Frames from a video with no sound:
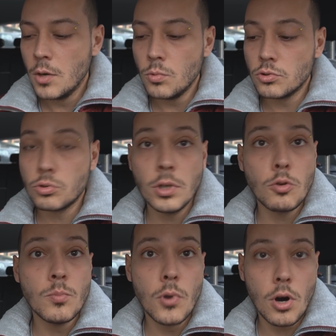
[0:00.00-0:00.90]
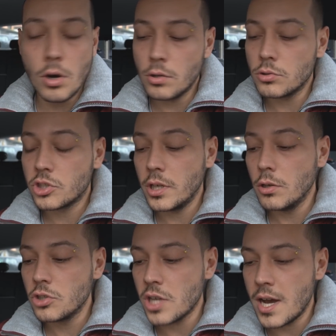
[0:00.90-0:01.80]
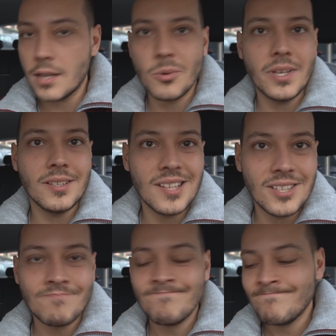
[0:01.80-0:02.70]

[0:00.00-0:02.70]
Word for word: un Suicune buono ce l'ho già, quindi